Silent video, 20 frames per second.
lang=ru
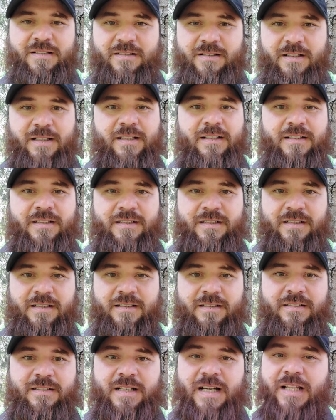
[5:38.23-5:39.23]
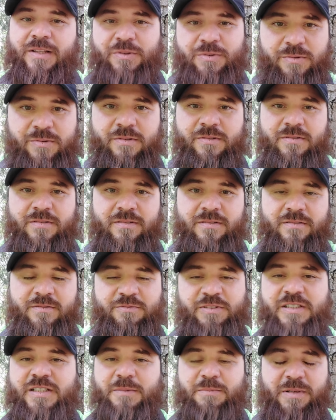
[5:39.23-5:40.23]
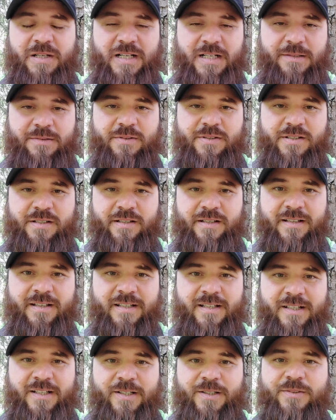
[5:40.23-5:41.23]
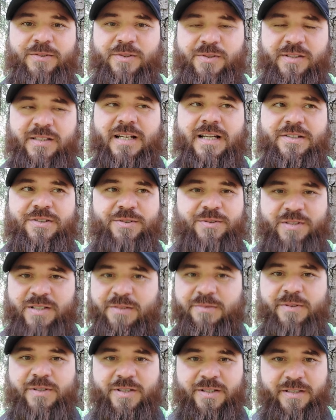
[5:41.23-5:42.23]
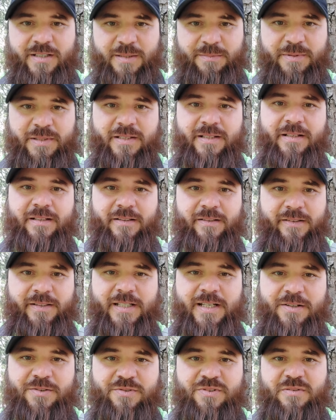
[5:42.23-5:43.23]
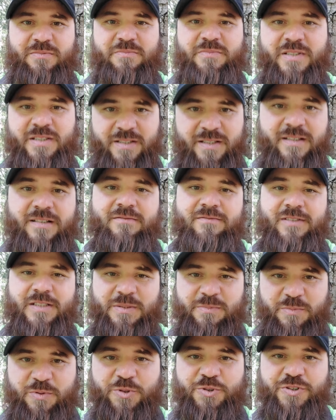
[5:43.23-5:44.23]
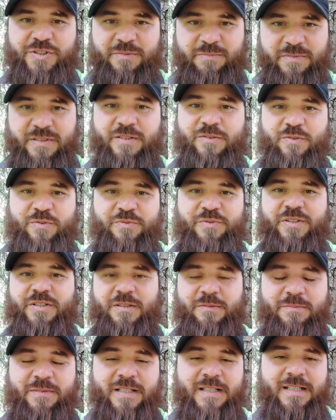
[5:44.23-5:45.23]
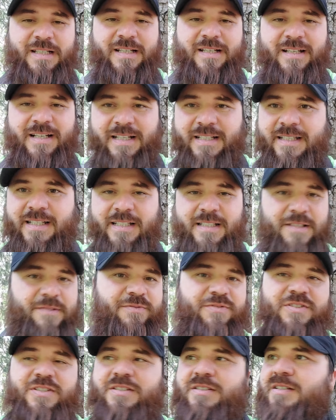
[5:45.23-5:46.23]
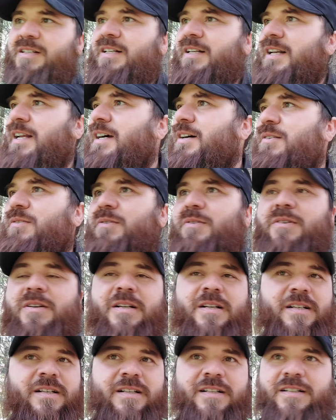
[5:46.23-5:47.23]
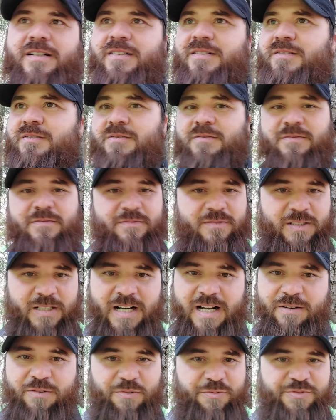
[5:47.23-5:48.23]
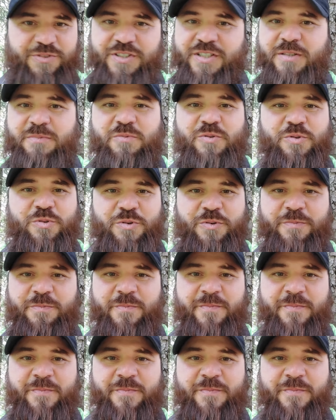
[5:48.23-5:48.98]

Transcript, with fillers: э, аду, в этом хаосе, то значит Всевышний определил так, что мы, возможно, мы увидим конец краху, краху всему,